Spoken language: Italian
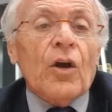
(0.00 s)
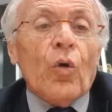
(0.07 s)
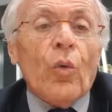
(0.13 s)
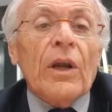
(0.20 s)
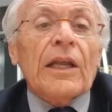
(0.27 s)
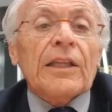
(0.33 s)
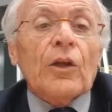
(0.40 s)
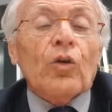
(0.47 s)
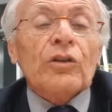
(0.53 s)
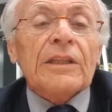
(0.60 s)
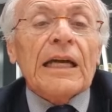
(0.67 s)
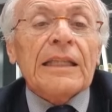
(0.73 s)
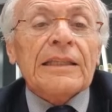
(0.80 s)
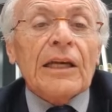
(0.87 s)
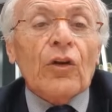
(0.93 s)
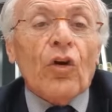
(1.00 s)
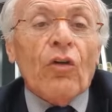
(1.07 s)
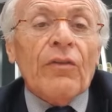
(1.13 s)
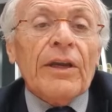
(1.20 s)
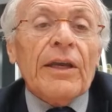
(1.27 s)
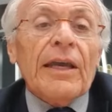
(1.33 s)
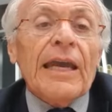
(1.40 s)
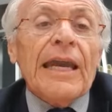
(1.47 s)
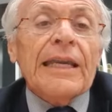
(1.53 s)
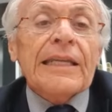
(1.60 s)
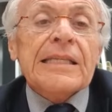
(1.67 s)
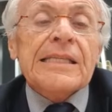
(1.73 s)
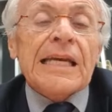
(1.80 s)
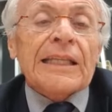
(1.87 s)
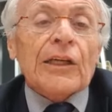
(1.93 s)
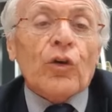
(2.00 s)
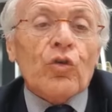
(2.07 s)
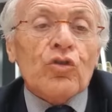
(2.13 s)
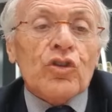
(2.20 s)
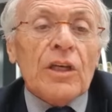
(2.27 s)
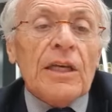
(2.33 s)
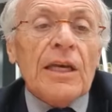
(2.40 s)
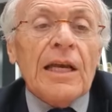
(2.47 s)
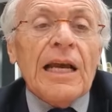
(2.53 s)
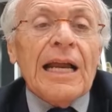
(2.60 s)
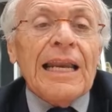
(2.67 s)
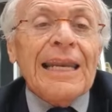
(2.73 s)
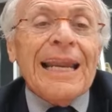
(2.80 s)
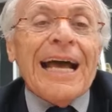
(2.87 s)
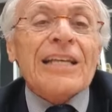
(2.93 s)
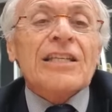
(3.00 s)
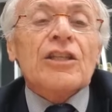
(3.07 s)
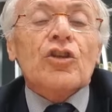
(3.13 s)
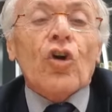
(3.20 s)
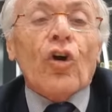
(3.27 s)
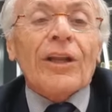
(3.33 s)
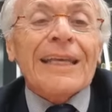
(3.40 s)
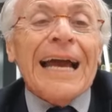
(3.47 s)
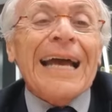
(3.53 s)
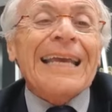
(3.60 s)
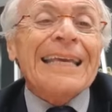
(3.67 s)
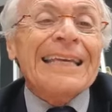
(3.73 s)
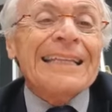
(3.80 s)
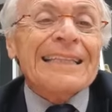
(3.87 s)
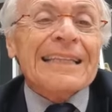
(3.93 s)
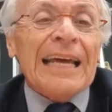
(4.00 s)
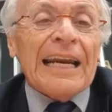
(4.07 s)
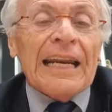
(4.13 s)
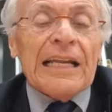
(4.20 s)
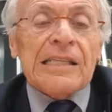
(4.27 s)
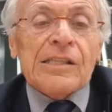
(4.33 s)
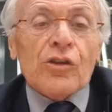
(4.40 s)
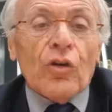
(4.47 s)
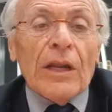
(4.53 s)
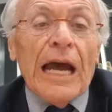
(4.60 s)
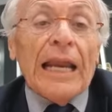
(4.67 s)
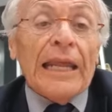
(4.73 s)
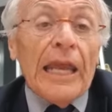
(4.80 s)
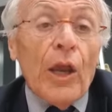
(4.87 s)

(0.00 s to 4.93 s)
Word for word: quella dell'89, è iniziata così la storia internazionale,